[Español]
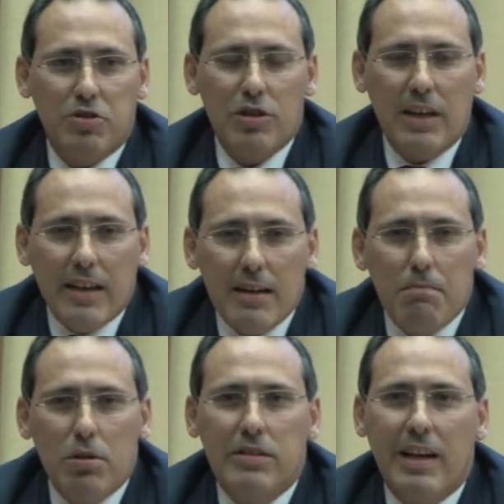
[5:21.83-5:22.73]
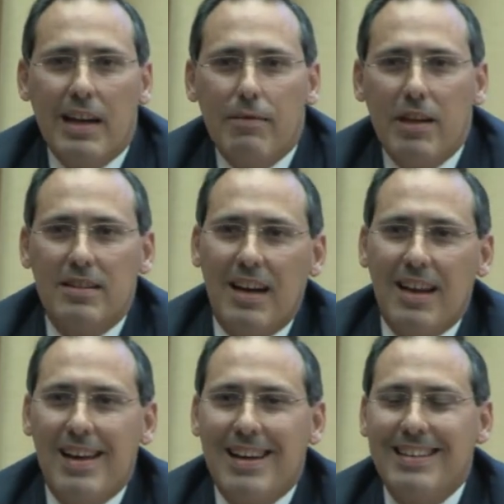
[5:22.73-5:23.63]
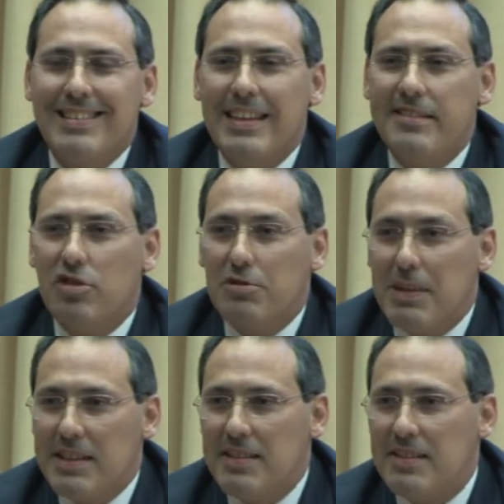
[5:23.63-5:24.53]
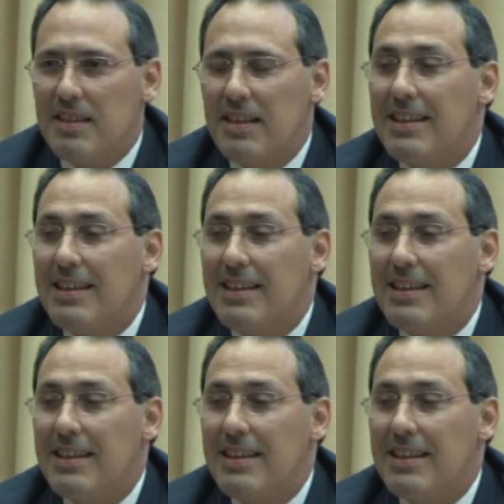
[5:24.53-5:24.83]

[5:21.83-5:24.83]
Son ejemplos que les voy a trasladar de estos meses,